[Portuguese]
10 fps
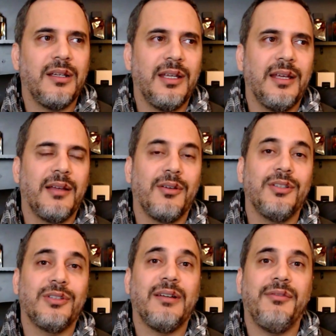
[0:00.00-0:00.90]
é,
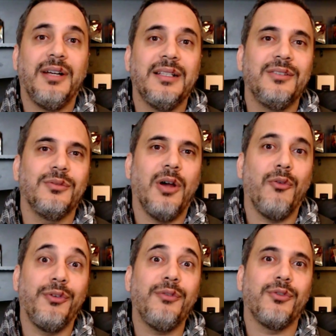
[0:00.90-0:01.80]
quando eu tava falando
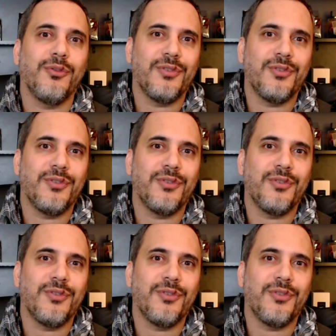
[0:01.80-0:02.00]
ao vivo com